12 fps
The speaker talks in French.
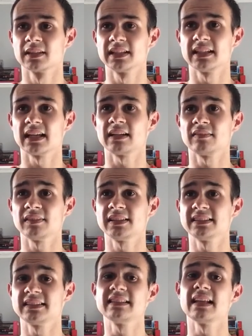
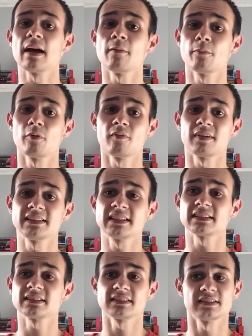Et, c'était, on va dire,